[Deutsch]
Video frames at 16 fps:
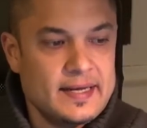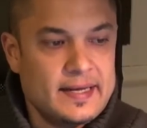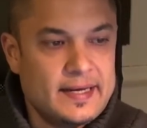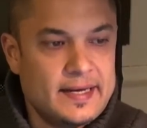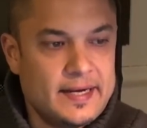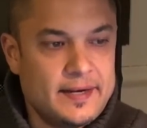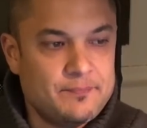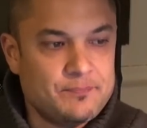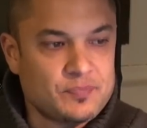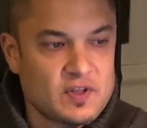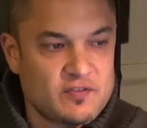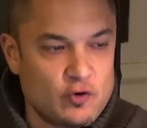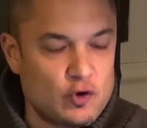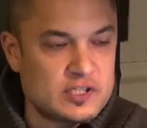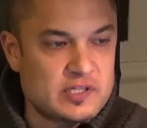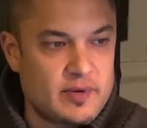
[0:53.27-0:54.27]
Ähm,
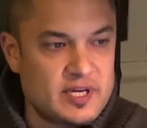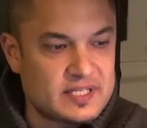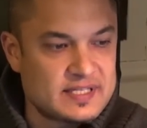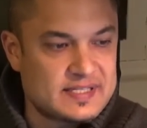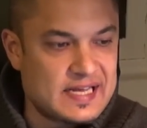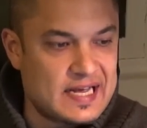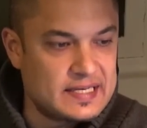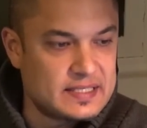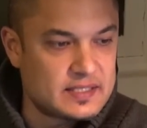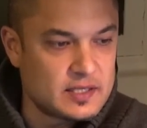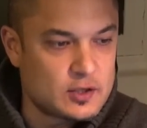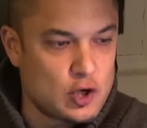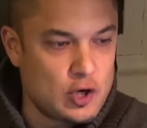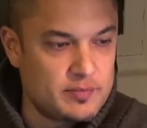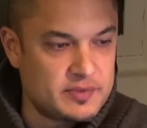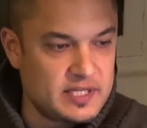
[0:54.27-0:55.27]
für uns aber interessant,
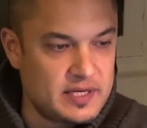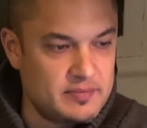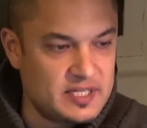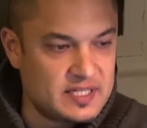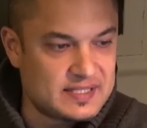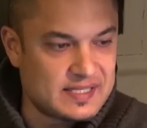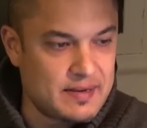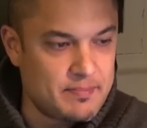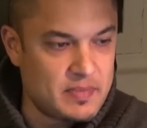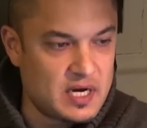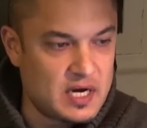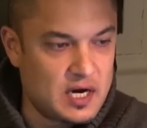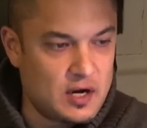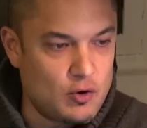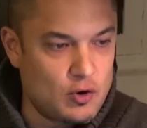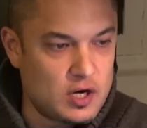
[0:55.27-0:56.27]
kommt im
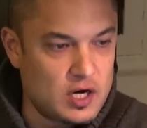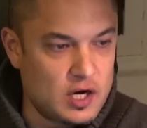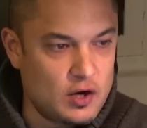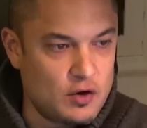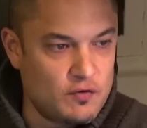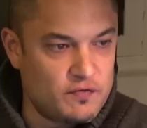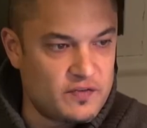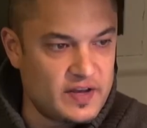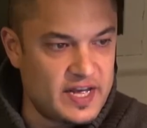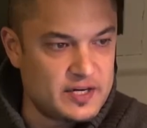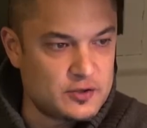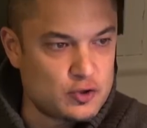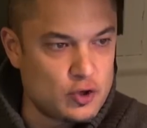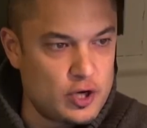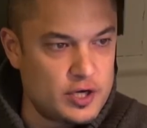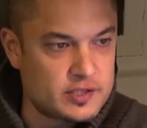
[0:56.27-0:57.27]
Dezember auch auf
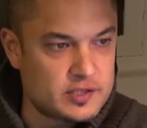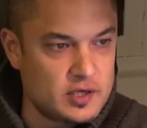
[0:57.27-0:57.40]
Android.